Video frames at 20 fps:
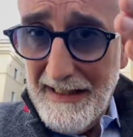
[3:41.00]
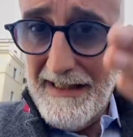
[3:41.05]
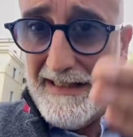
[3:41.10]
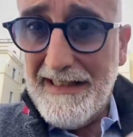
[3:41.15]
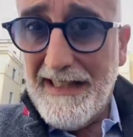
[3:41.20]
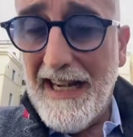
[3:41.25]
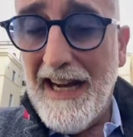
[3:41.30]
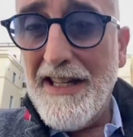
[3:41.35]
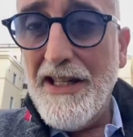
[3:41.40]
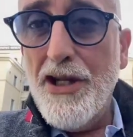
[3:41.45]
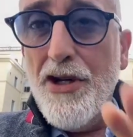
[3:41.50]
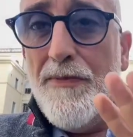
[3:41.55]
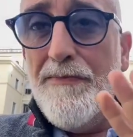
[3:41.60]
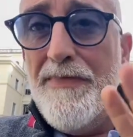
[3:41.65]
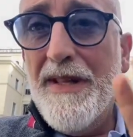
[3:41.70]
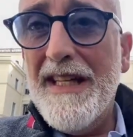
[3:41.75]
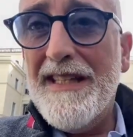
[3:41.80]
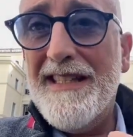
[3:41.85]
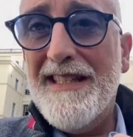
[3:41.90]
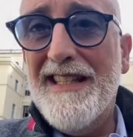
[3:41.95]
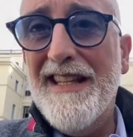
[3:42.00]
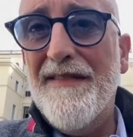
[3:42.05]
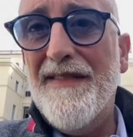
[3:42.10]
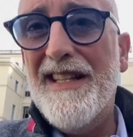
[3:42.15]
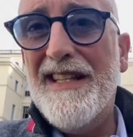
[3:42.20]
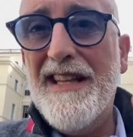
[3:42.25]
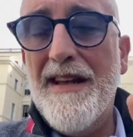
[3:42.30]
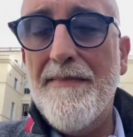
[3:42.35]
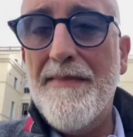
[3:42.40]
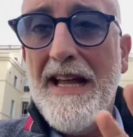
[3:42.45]
Tra gli obiettivi
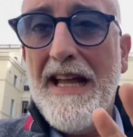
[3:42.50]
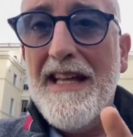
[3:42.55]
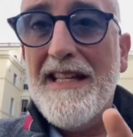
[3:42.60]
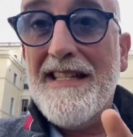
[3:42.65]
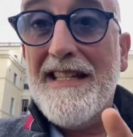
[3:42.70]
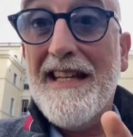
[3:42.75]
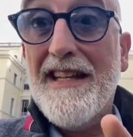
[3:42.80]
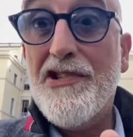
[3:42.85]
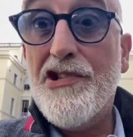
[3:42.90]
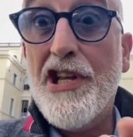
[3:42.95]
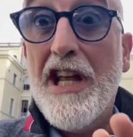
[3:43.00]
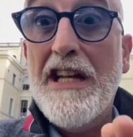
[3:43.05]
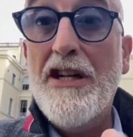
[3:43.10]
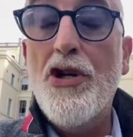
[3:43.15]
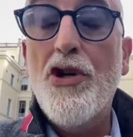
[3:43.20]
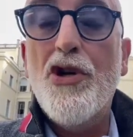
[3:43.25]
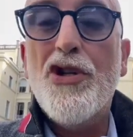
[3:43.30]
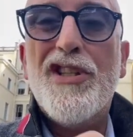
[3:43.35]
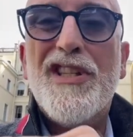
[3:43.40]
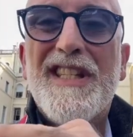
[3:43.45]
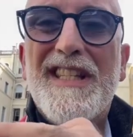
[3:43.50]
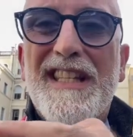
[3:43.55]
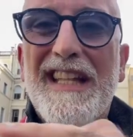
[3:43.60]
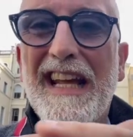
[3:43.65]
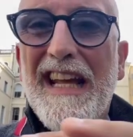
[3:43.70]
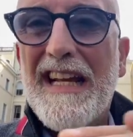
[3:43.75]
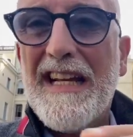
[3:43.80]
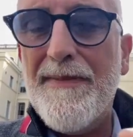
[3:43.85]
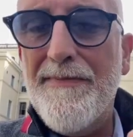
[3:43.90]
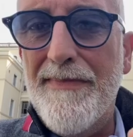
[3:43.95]
di Hamas c'è lo
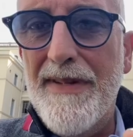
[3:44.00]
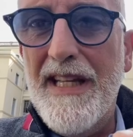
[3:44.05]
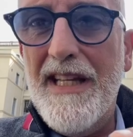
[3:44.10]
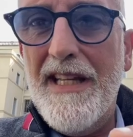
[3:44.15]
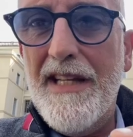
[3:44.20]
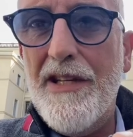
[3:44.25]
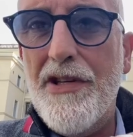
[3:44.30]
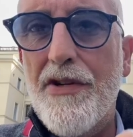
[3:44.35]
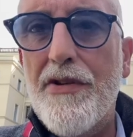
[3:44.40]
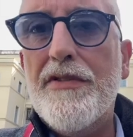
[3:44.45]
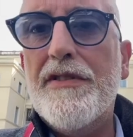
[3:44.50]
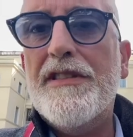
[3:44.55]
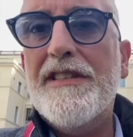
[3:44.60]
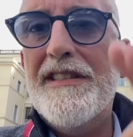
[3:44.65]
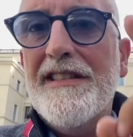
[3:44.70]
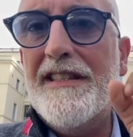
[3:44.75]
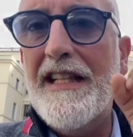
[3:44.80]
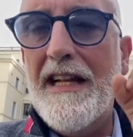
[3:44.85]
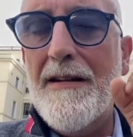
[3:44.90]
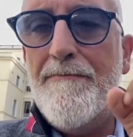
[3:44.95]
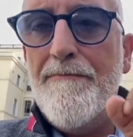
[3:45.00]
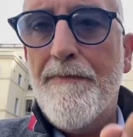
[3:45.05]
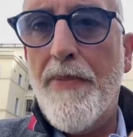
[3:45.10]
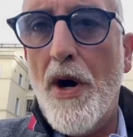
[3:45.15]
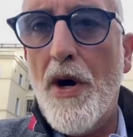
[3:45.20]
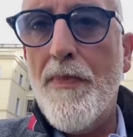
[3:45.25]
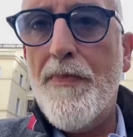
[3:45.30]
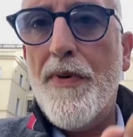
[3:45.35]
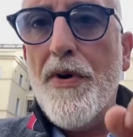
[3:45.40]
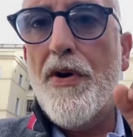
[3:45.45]
sterminio del
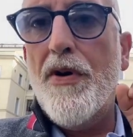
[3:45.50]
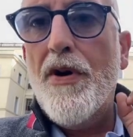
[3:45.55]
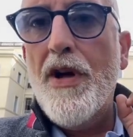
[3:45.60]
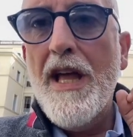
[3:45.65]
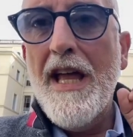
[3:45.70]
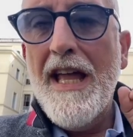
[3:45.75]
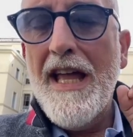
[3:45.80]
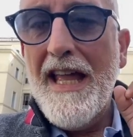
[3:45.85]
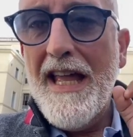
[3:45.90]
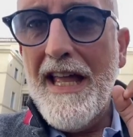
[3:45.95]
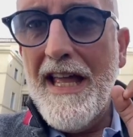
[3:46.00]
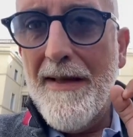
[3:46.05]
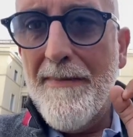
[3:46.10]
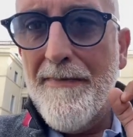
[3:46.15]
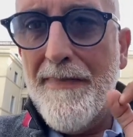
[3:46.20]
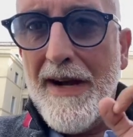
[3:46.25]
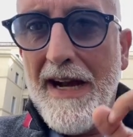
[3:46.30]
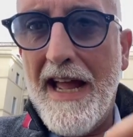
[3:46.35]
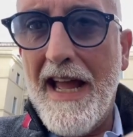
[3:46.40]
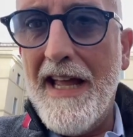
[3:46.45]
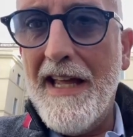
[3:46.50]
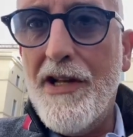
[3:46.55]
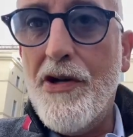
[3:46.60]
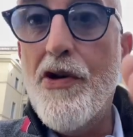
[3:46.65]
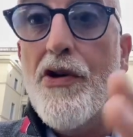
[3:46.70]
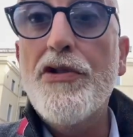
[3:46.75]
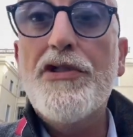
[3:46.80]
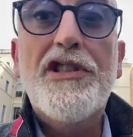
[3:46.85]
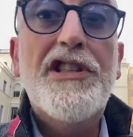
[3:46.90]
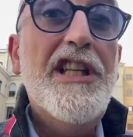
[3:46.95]
popolo
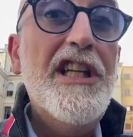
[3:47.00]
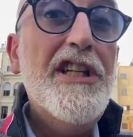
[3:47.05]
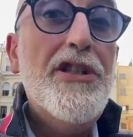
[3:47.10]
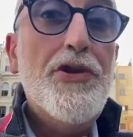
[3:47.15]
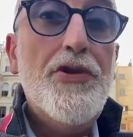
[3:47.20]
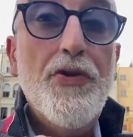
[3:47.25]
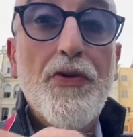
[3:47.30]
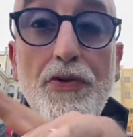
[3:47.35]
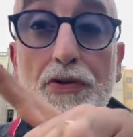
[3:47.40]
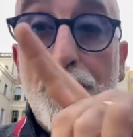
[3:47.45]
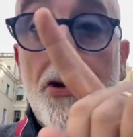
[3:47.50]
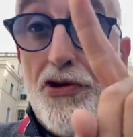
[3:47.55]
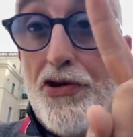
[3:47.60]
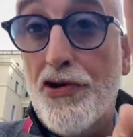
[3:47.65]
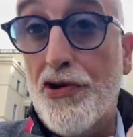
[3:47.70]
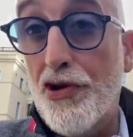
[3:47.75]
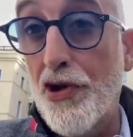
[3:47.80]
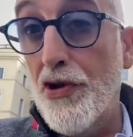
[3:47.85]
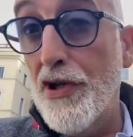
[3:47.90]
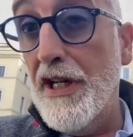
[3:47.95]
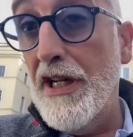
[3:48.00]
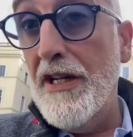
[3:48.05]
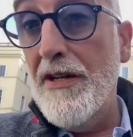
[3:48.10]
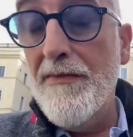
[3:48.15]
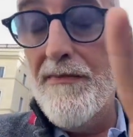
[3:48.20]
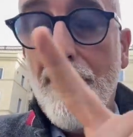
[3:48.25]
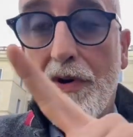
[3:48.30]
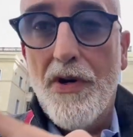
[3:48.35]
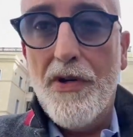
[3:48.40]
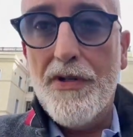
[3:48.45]
ebraico di tutto il
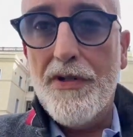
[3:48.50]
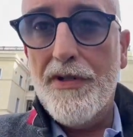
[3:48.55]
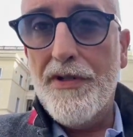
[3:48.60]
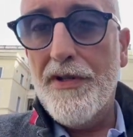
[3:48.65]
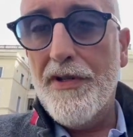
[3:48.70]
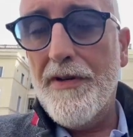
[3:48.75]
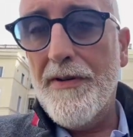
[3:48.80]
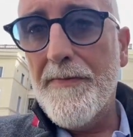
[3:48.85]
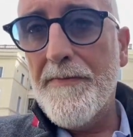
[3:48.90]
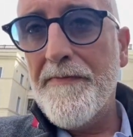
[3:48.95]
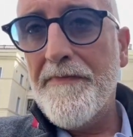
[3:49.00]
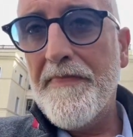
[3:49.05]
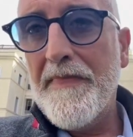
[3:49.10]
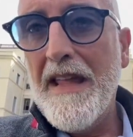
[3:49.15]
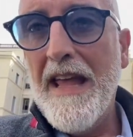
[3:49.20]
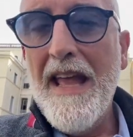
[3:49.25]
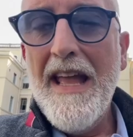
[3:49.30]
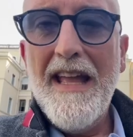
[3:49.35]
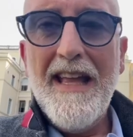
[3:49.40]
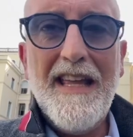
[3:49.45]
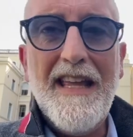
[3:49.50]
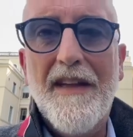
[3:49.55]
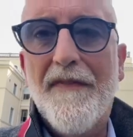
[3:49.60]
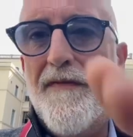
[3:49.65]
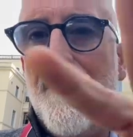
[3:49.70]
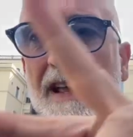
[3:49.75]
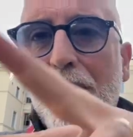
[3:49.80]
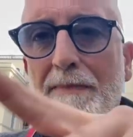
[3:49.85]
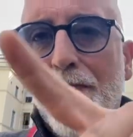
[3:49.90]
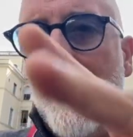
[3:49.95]
mondo che
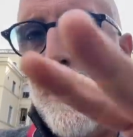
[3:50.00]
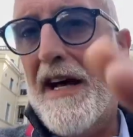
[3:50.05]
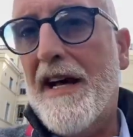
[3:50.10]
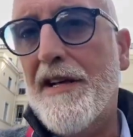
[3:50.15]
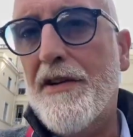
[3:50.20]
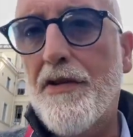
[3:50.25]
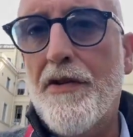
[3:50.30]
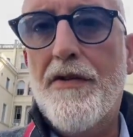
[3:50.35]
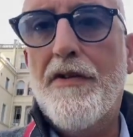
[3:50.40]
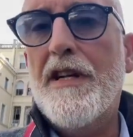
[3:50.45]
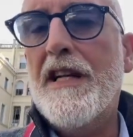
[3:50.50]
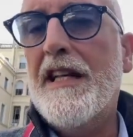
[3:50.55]
fa il paro con